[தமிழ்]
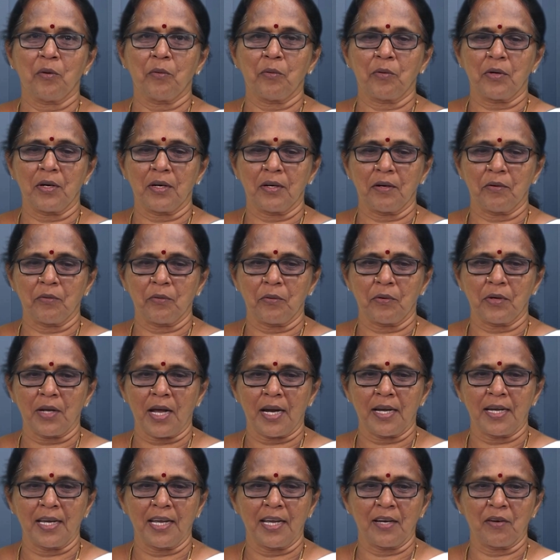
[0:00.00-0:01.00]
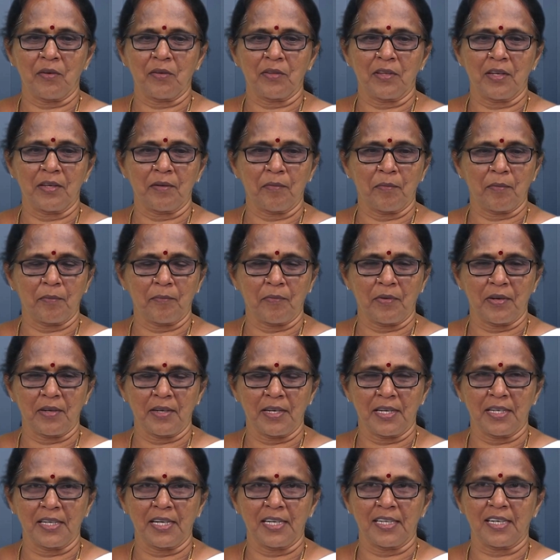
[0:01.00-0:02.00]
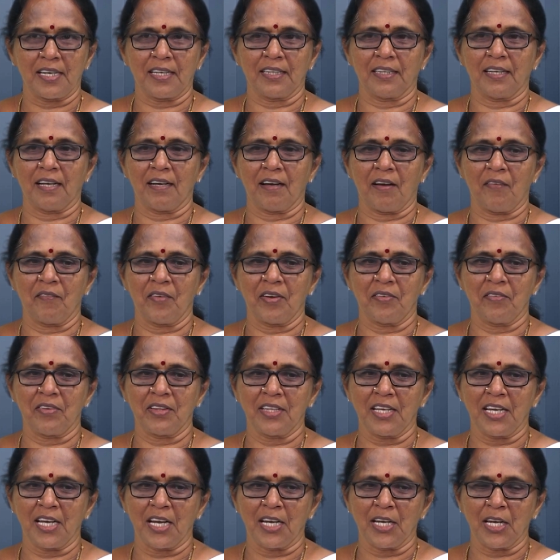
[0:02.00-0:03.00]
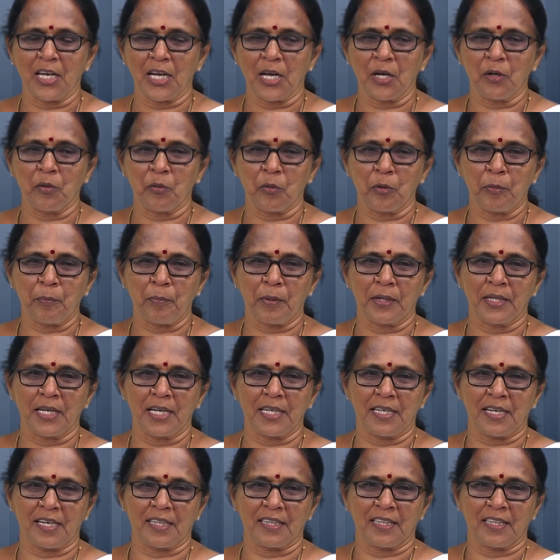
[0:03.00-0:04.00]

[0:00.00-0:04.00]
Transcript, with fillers: ஒரு ஒரு அண்ணியன் வந்து நின்றுட்டு இருந்தான் அவன் வந்து என்னையே நோட் பண்ணிட்டு